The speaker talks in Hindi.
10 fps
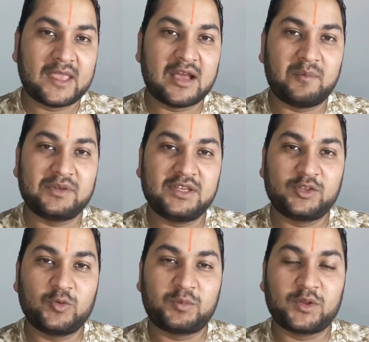आप बिजली
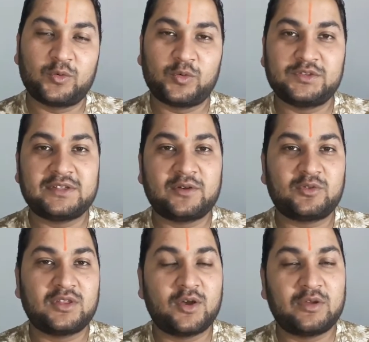के उपकरणों को
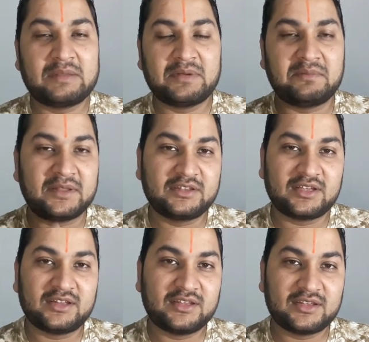ज़रूरत ना होने पर बंद
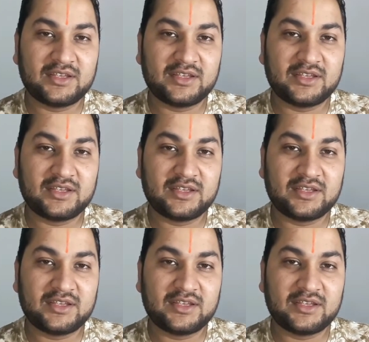कर देते